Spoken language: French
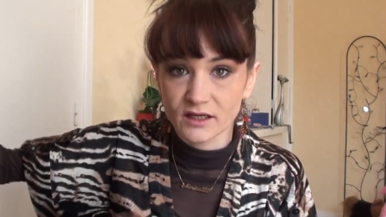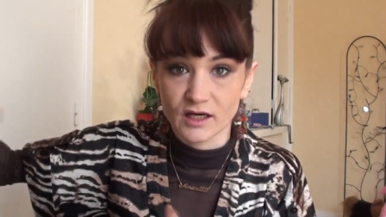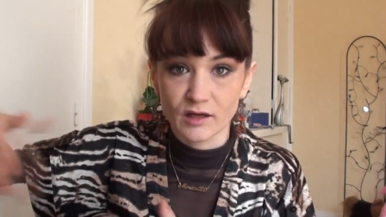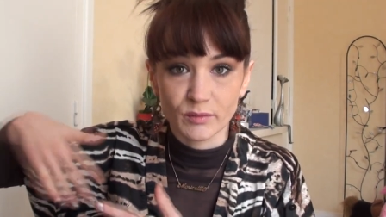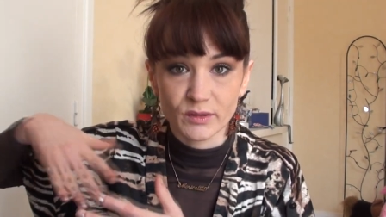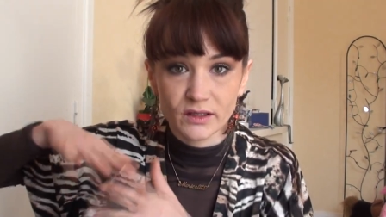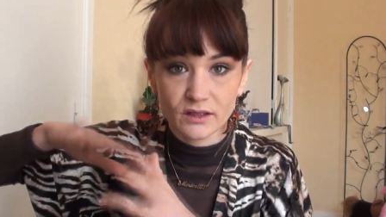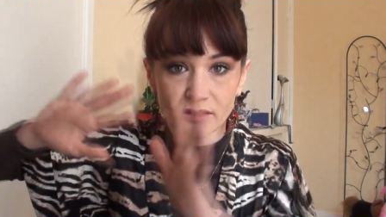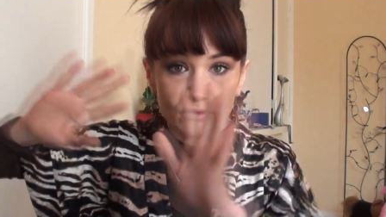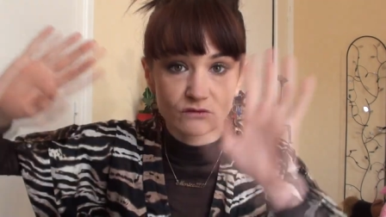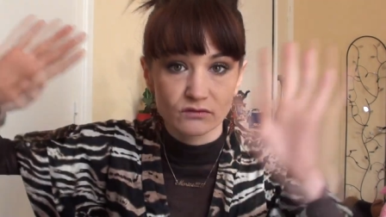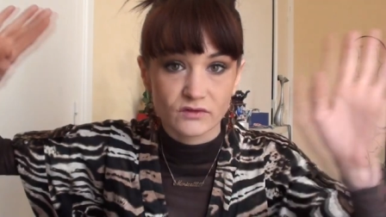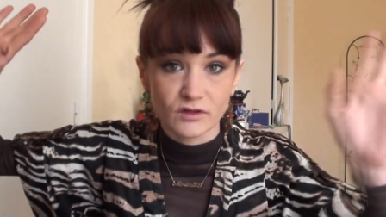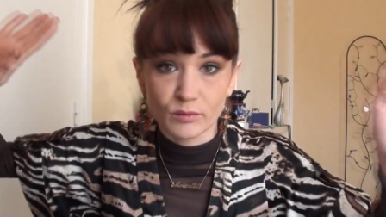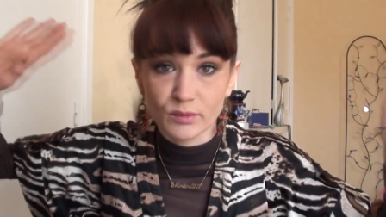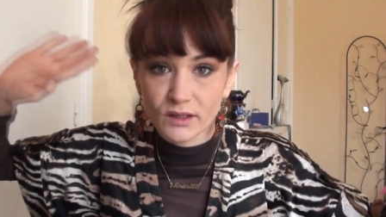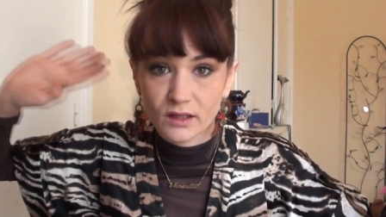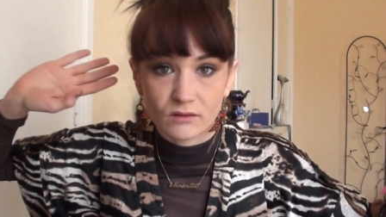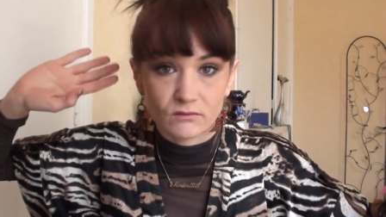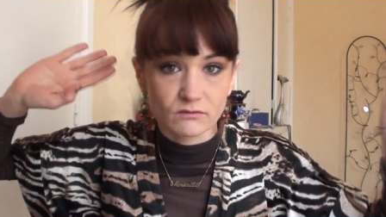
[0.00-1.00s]
Après, une fois
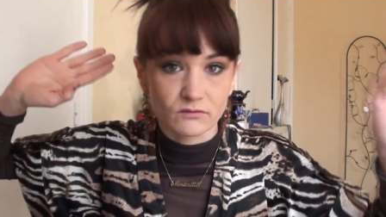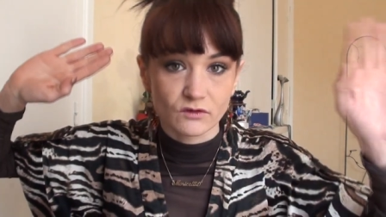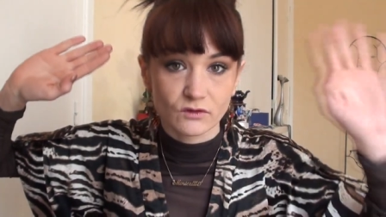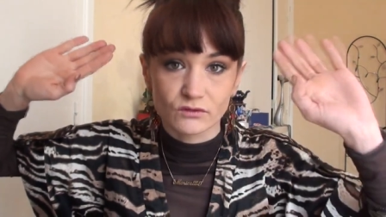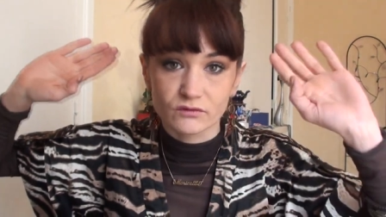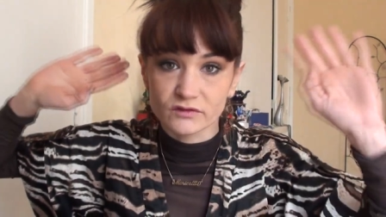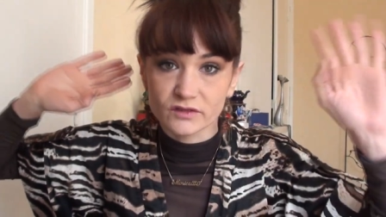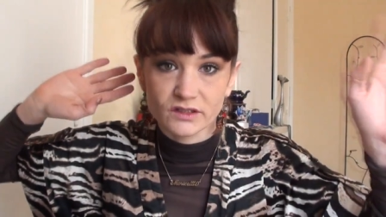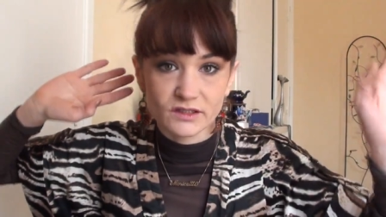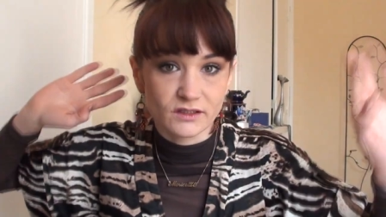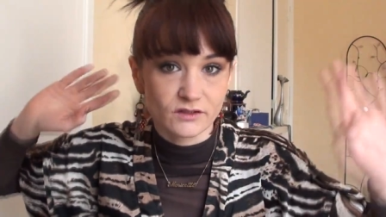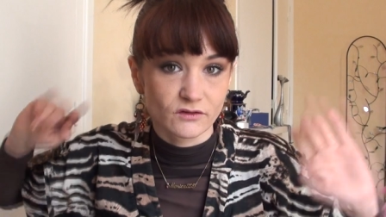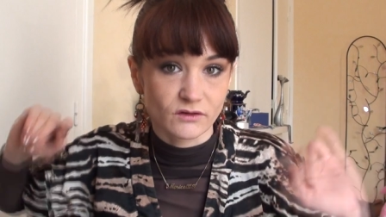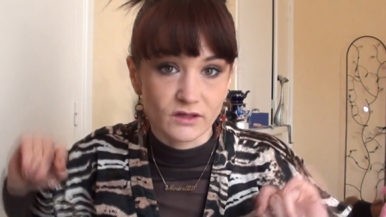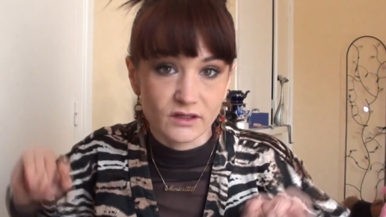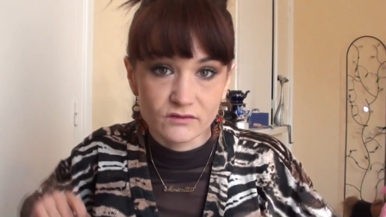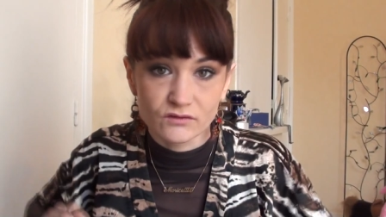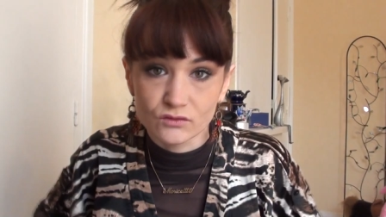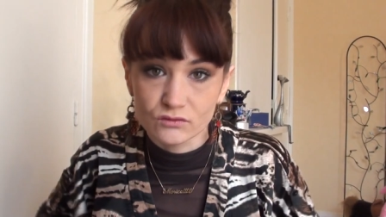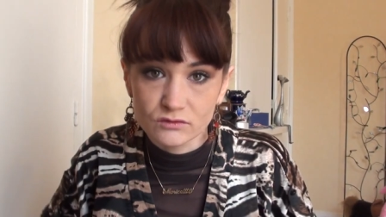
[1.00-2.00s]
par contre, une fois qu'il est dans
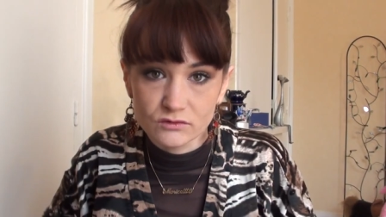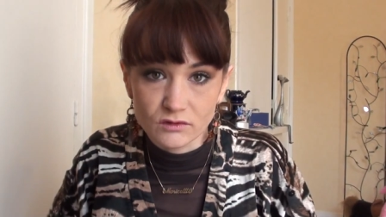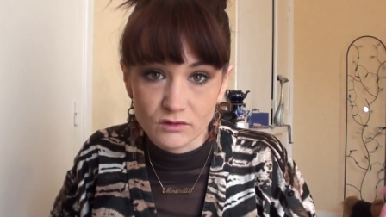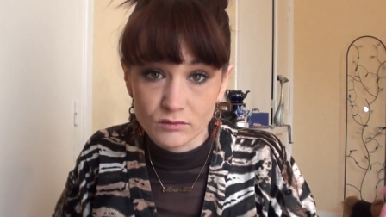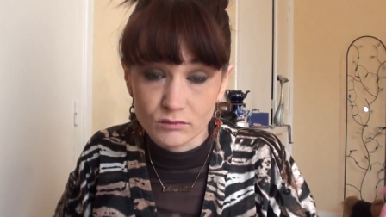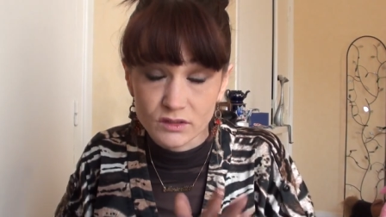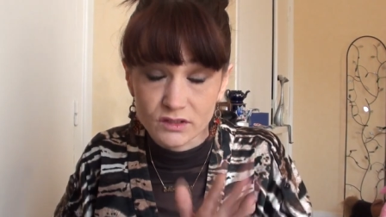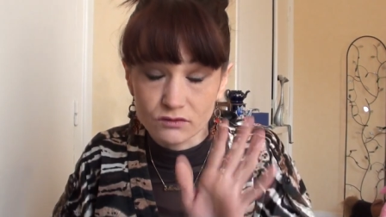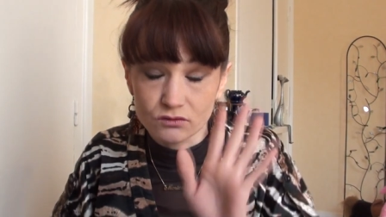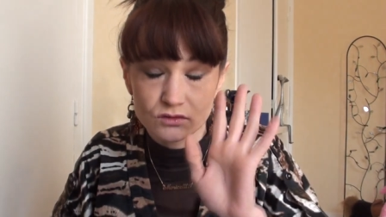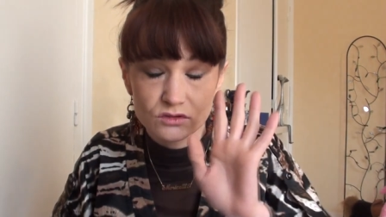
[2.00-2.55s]
l'avion ou dans le bateau,